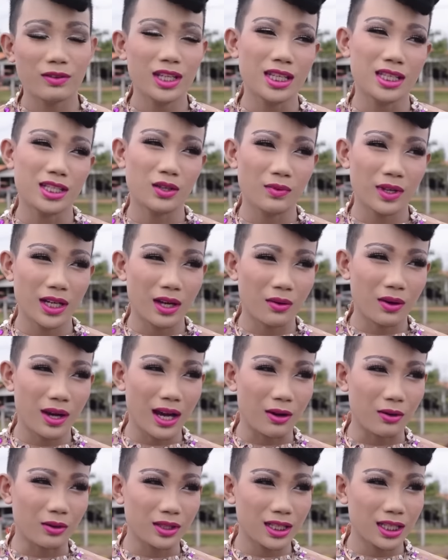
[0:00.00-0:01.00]
วิถีชีวิต
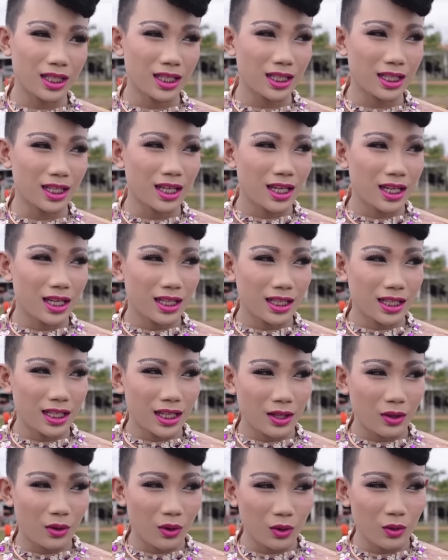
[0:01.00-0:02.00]
เก่าๆที่
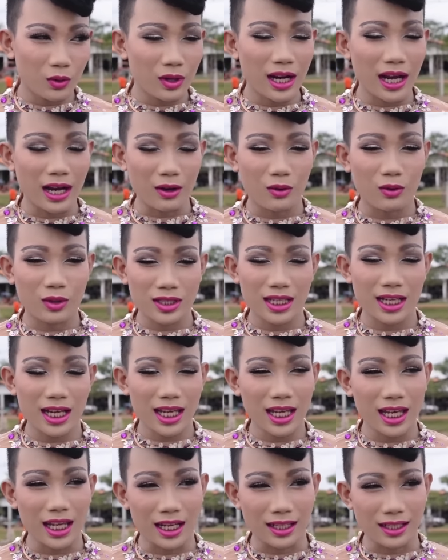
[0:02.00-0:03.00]
คนรุ่นหลังควรจะได้
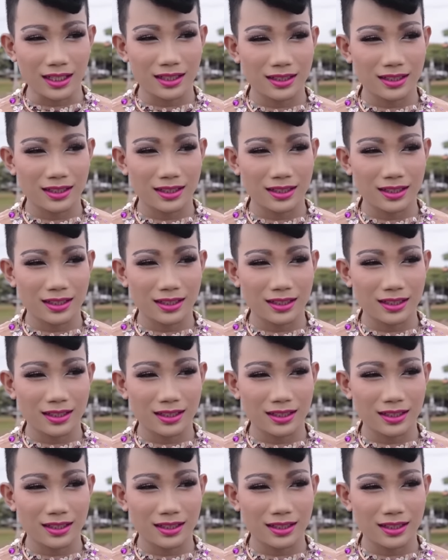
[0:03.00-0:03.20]
เห็น